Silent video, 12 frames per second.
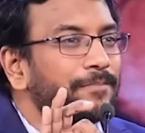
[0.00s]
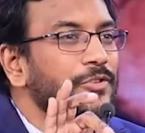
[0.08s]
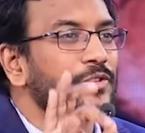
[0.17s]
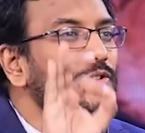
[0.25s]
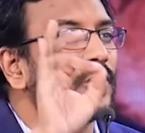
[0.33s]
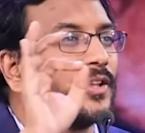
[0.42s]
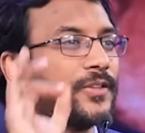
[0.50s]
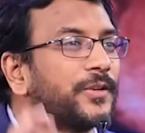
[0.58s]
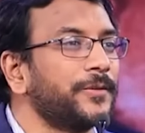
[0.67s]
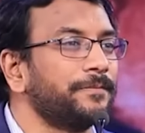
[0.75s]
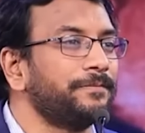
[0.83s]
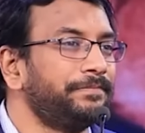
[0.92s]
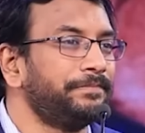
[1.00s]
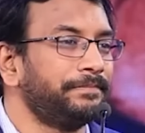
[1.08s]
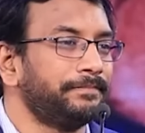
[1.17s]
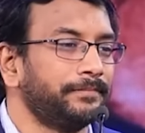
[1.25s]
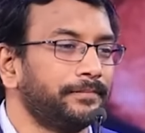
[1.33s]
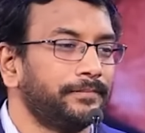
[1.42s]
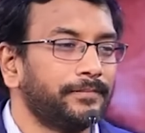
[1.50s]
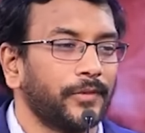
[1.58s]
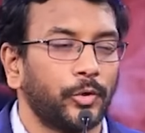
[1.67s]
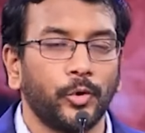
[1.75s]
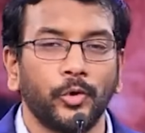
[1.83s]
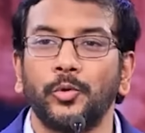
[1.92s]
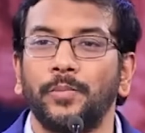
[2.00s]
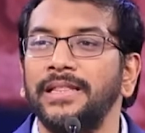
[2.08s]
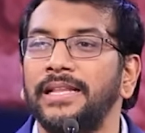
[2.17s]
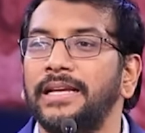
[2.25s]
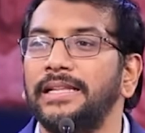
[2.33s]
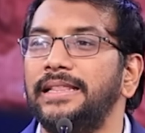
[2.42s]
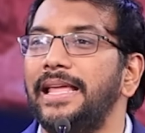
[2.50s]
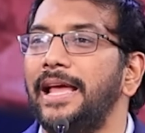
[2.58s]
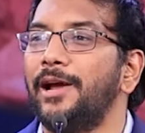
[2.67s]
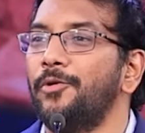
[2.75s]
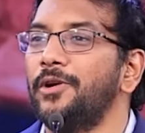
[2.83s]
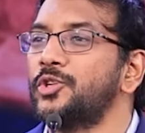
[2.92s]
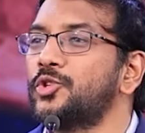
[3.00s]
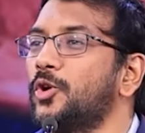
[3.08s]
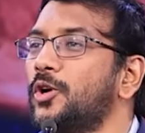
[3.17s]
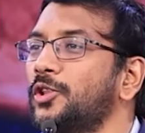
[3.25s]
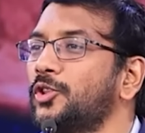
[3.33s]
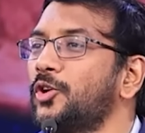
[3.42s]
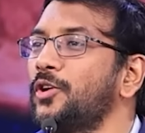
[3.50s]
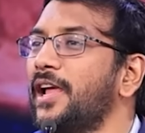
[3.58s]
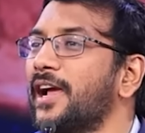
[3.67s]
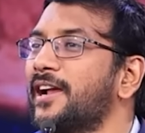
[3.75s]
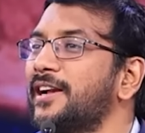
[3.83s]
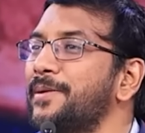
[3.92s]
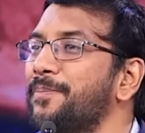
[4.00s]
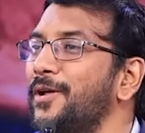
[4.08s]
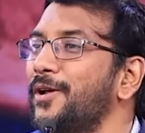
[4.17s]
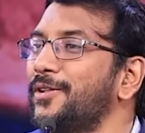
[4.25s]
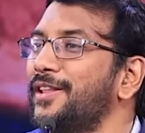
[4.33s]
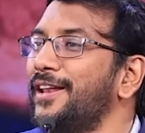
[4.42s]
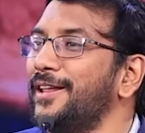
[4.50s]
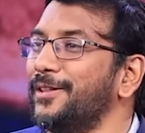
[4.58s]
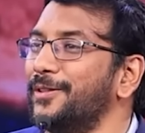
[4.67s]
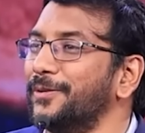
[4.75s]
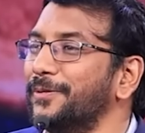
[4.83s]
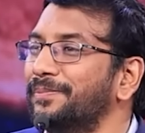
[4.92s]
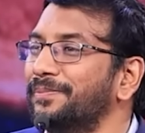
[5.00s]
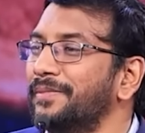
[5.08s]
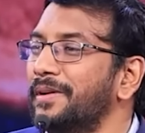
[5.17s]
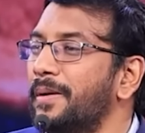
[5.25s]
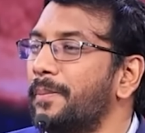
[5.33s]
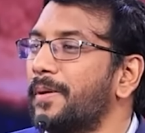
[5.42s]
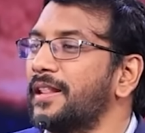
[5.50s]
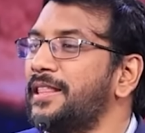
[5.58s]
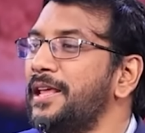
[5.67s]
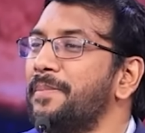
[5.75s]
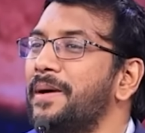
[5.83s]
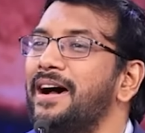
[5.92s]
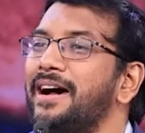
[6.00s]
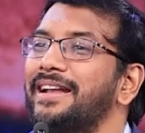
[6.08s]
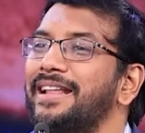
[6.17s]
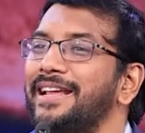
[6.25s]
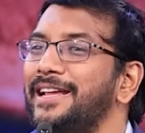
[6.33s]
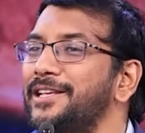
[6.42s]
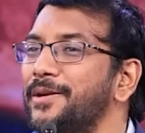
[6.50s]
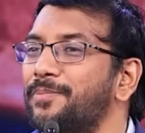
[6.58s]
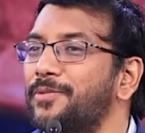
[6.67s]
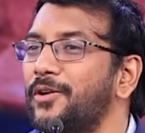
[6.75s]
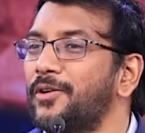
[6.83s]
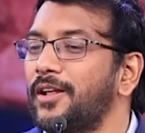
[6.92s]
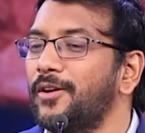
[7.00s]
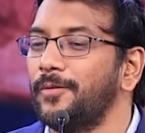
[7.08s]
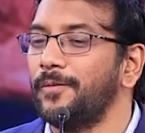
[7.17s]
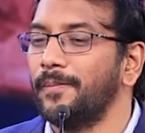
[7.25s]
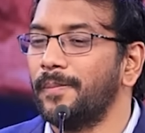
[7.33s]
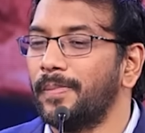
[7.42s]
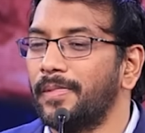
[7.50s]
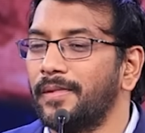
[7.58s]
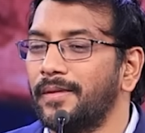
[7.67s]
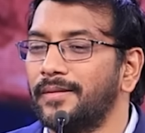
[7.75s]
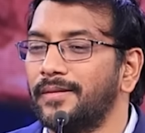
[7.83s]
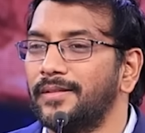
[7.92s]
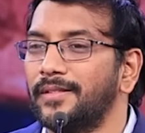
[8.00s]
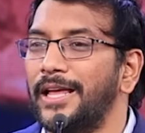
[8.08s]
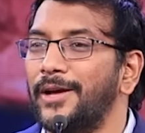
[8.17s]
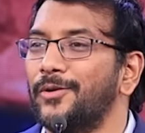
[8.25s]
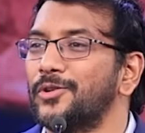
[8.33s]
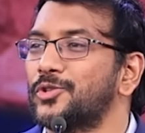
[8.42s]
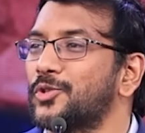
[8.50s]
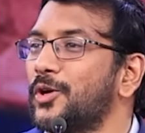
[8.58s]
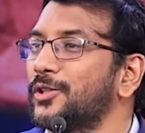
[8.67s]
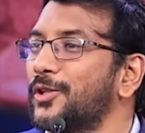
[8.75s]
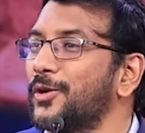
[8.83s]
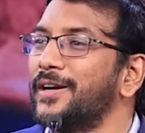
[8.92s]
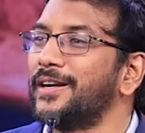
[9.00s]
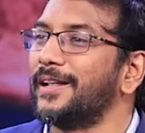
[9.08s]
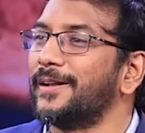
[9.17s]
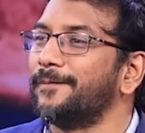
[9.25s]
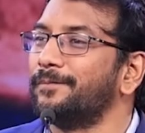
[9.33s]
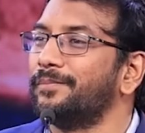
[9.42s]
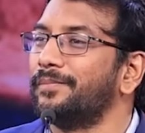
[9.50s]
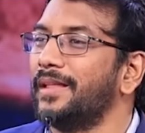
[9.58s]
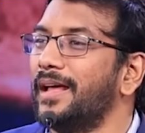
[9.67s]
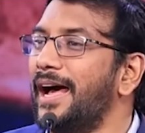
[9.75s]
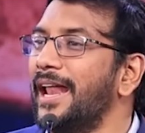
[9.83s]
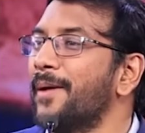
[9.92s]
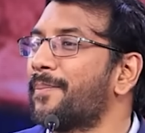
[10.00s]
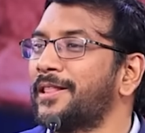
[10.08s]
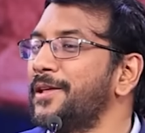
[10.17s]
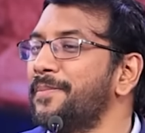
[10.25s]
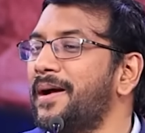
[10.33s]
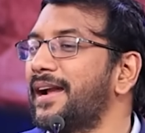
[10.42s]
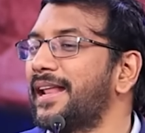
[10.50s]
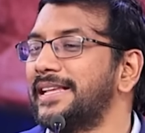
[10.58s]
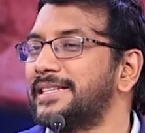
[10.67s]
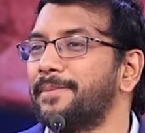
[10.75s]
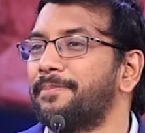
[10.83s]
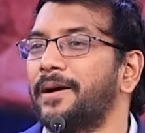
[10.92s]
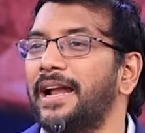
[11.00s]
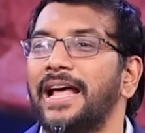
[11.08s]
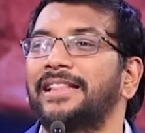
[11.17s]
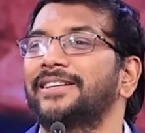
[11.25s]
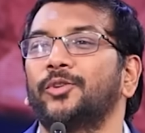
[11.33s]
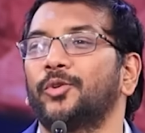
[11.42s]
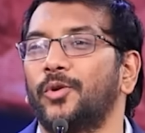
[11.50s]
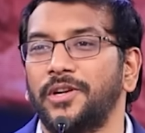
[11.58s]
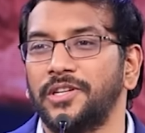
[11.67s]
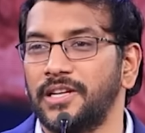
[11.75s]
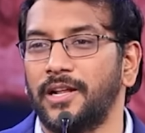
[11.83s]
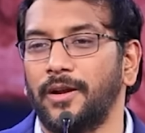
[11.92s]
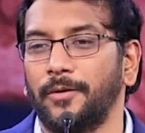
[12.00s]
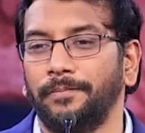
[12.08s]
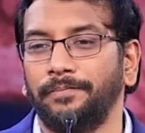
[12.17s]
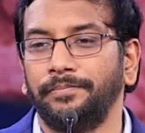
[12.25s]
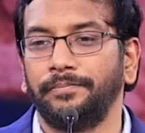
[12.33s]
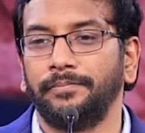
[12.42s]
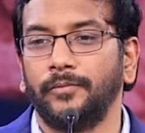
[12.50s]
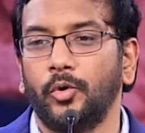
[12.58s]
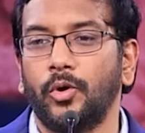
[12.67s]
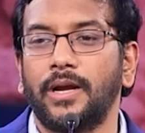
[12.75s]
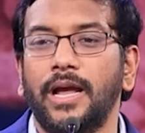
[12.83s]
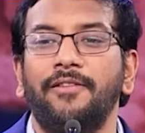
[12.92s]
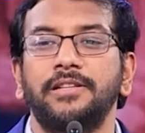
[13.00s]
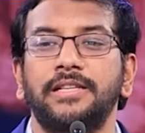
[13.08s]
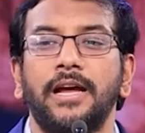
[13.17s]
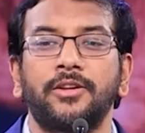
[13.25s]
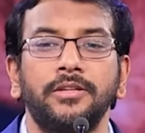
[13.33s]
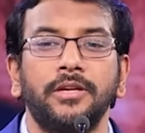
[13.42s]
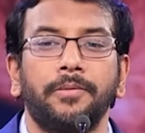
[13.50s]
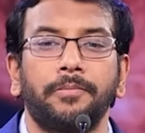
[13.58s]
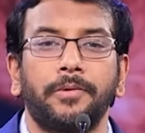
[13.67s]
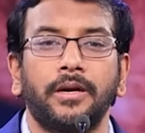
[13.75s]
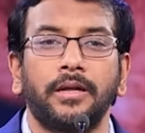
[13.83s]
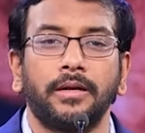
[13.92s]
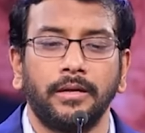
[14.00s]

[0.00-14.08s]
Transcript: స్తోత్రం కొంతమందికి దేవునికి స్తోత్రం ఎక్కడ చెప్పాలో తెలియదు ప్రతి మాటకి ఏం చెప్తా ఉంటారు దేవుని స్తోత్రం అంటారు అలా ప్రతి మాటకి చెప్పకండి అతకదు కొన్నిసార్లు ఒక ఆమెని సాక్ష్యం చెప్పమంటే